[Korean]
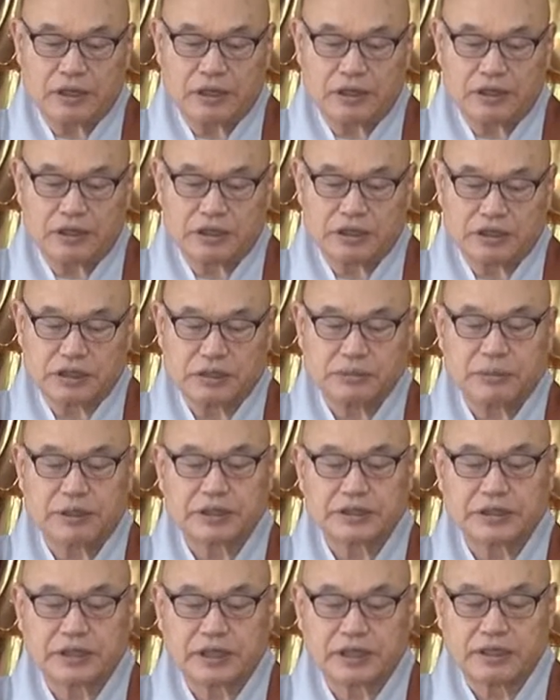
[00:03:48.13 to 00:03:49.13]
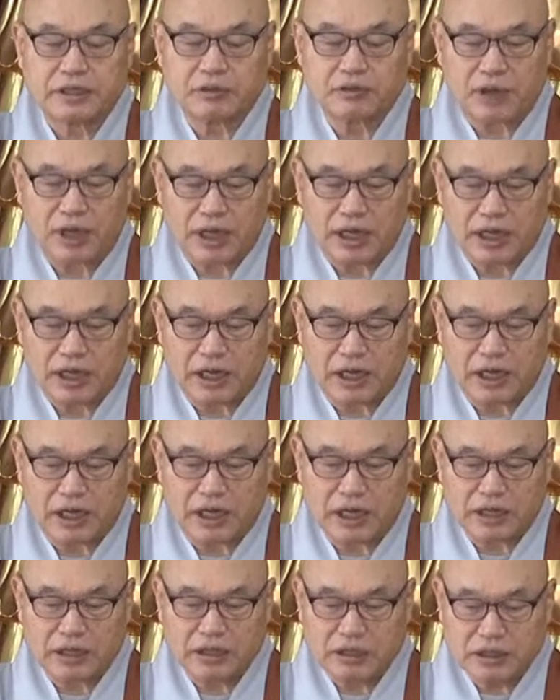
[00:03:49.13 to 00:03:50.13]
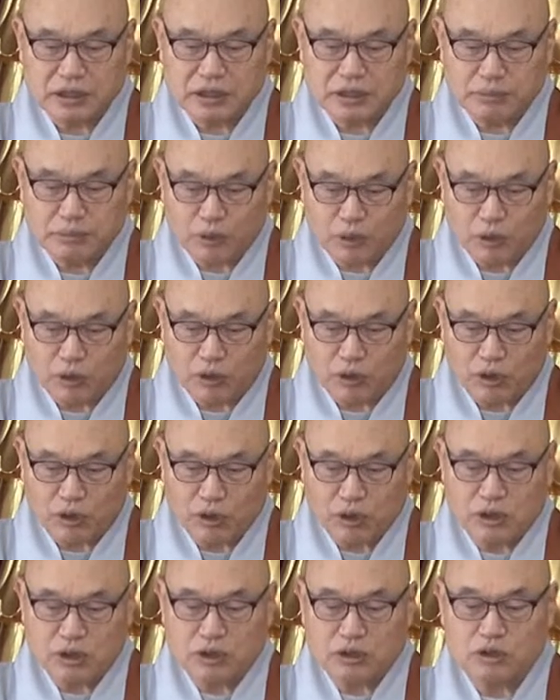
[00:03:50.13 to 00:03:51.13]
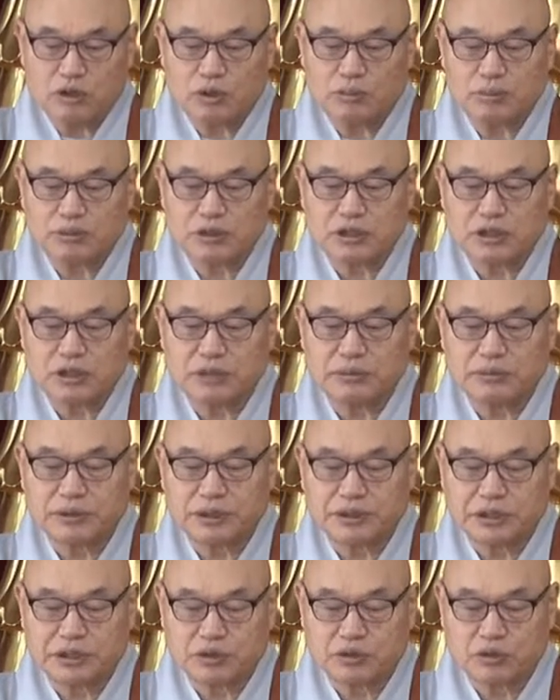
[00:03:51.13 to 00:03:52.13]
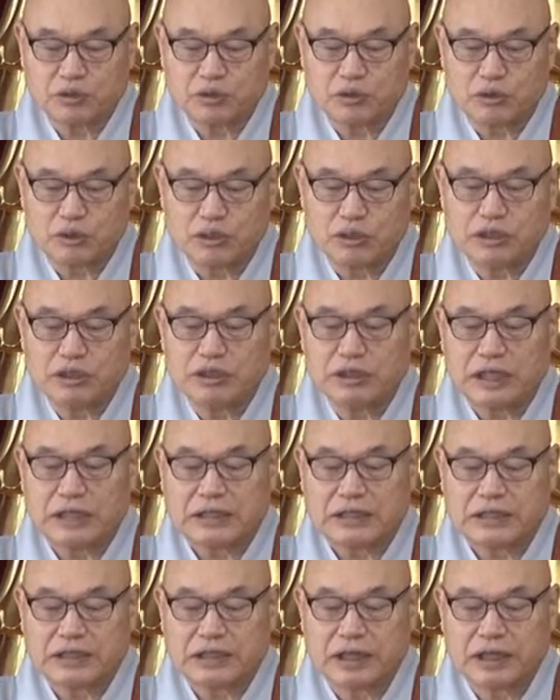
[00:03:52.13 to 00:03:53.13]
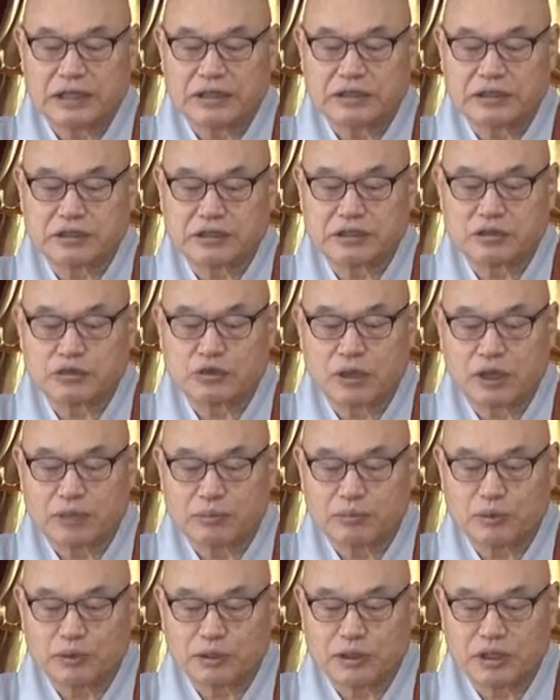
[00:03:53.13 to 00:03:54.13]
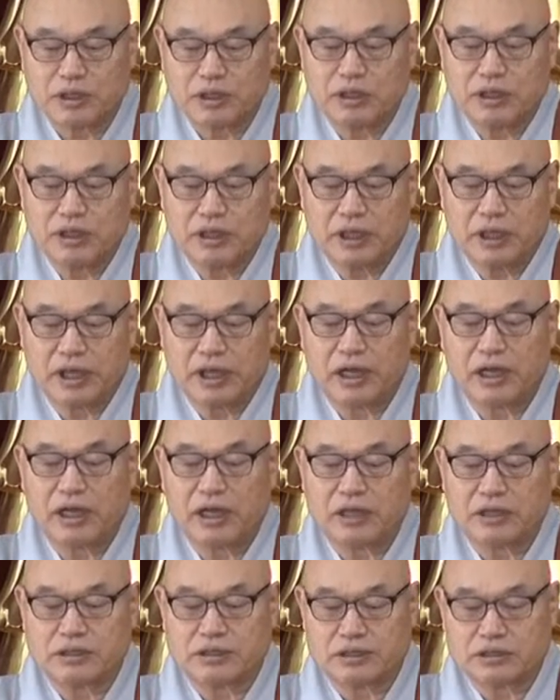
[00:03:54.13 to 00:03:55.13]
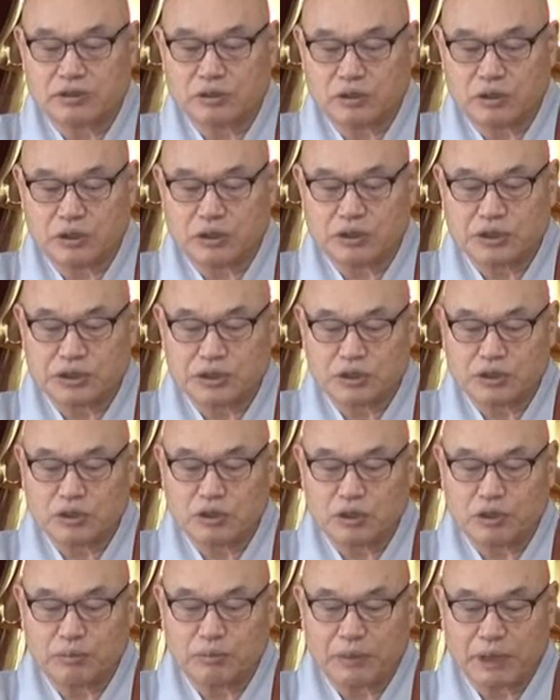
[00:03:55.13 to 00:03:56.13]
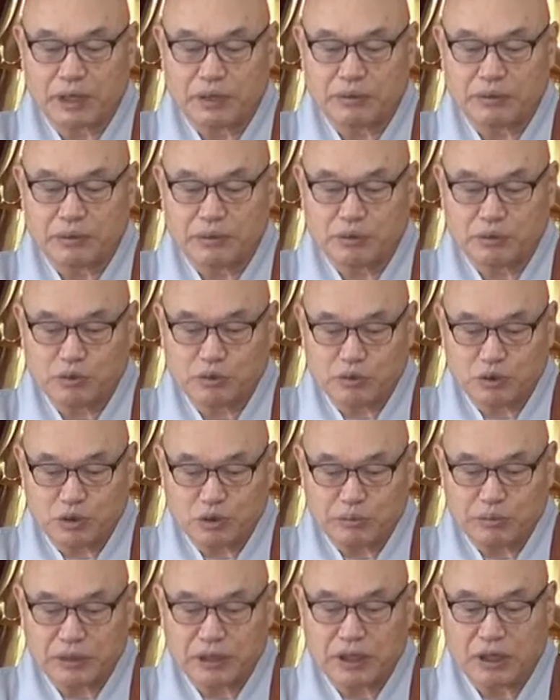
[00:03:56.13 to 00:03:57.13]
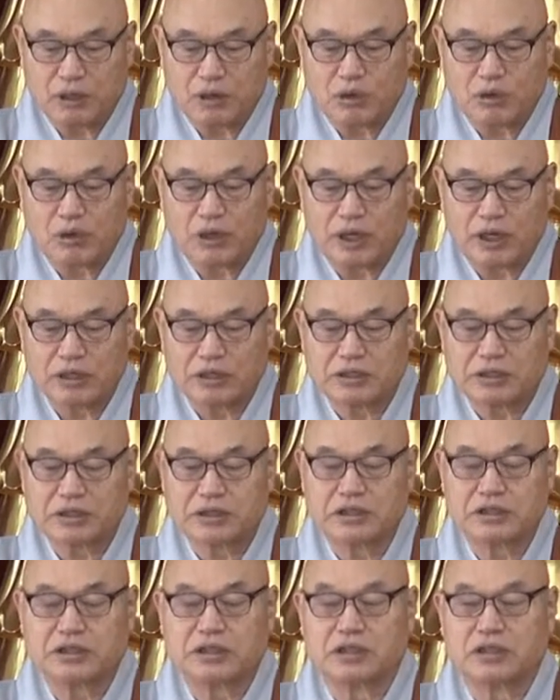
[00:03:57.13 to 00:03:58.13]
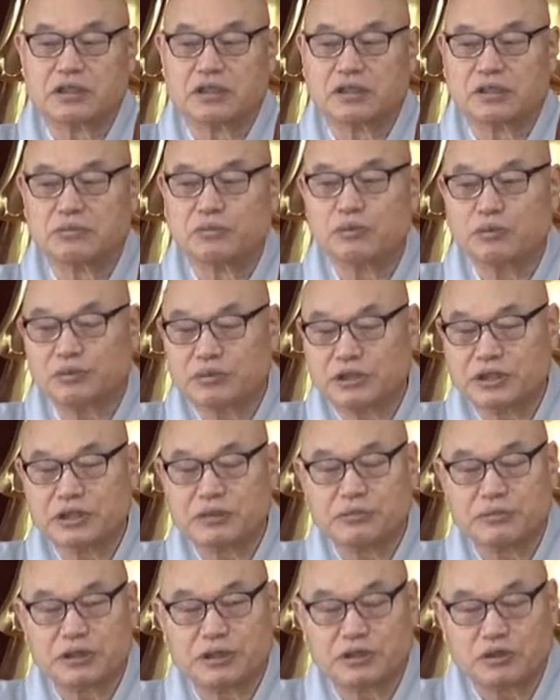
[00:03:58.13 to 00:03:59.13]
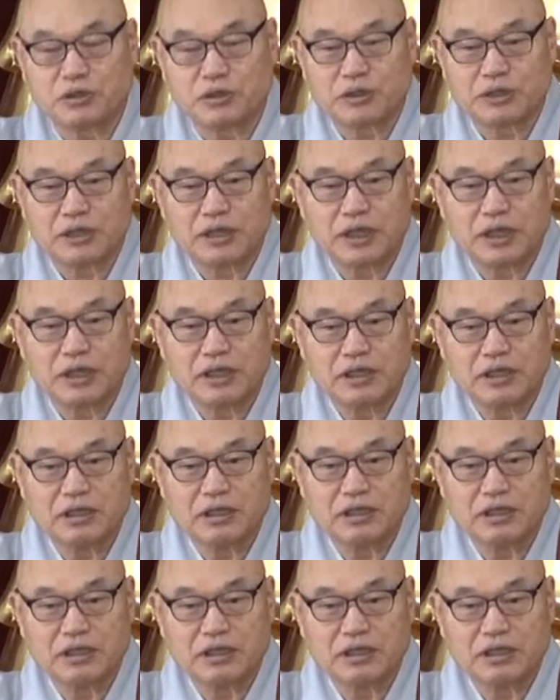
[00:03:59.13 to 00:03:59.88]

어, 시방 세계를 환히 보고 또 부처님의 신통을 나타내는 것을 또한 본다. 해가 뜨고 지고 바람이 불고 비가 오고 하는 것이 전부 부처님 신통이다야